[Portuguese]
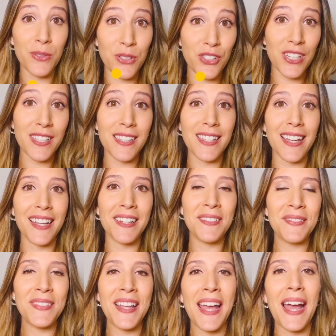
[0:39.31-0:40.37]
o
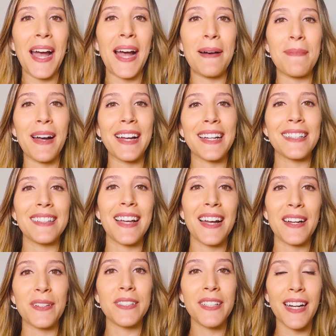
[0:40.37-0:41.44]
GC, a marca
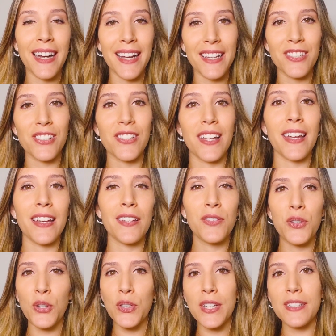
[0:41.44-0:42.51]
d'água, a hashtag,
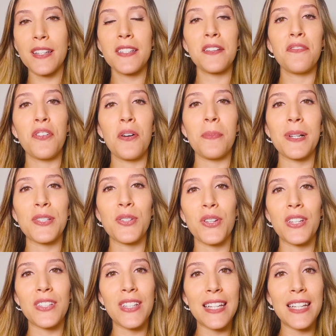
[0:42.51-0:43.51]
todas as informações